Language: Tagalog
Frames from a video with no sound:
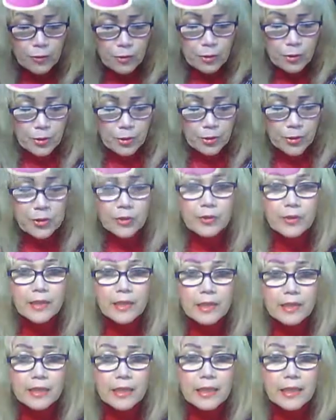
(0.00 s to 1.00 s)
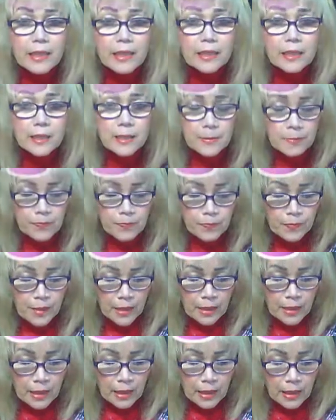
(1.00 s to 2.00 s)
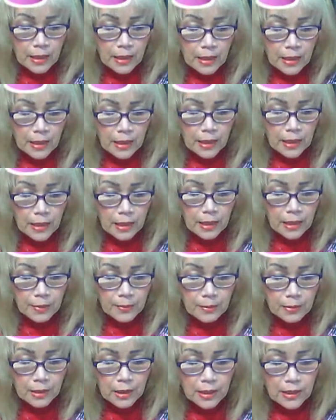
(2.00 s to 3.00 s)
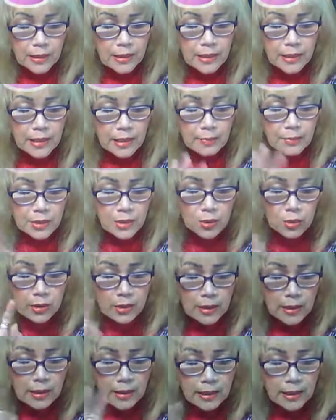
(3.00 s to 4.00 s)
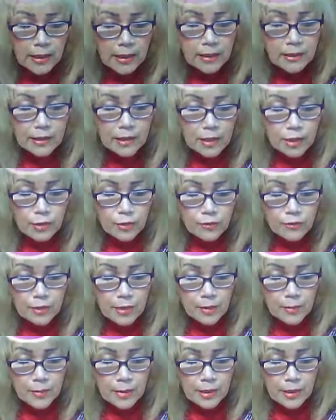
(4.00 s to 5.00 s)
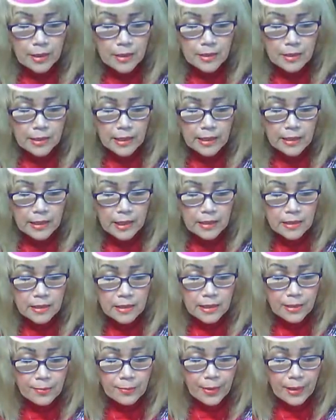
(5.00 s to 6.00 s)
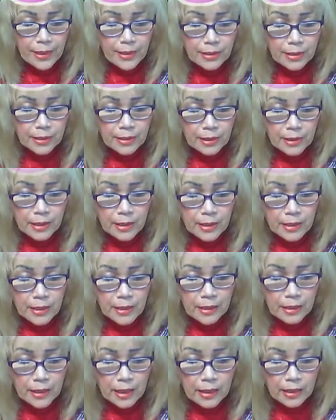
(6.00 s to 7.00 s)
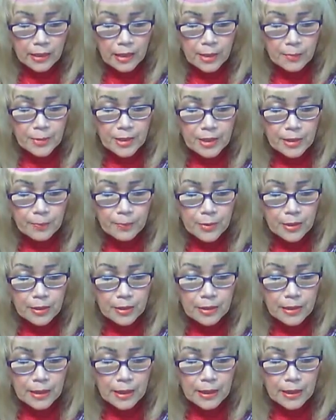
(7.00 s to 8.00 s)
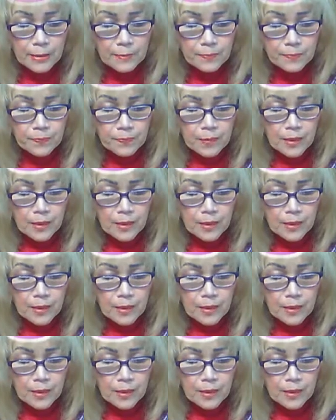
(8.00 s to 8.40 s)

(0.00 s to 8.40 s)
for your greetings. Uh, kay Nining Michurita, thank you very much. Kay Nancy Baker, kay Carmen Hapitan,